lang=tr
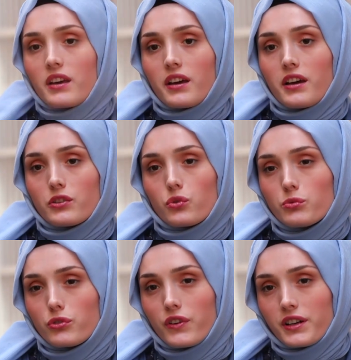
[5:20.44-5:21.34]
Eğer o
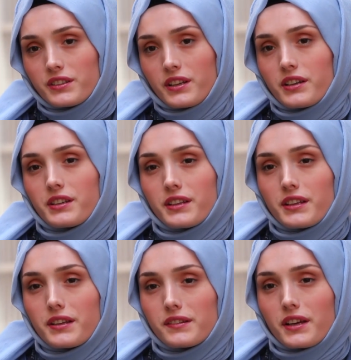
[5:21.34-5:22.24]
mutfakta
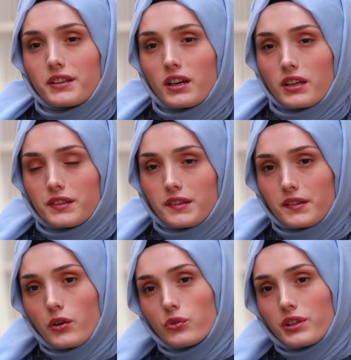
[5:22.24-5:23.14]
2 saat
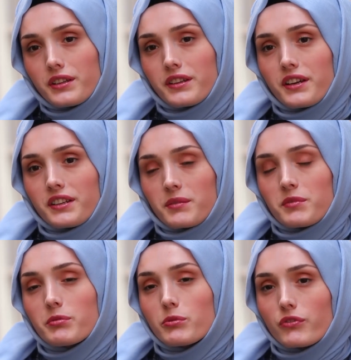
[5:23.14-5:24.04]
kaldıysa ondan
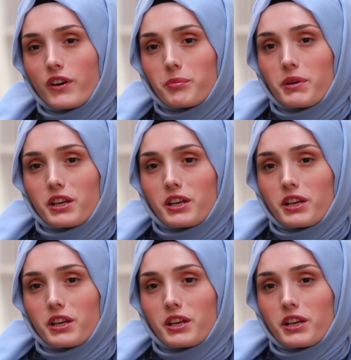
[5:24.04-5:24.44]
tertemiz bir mutfak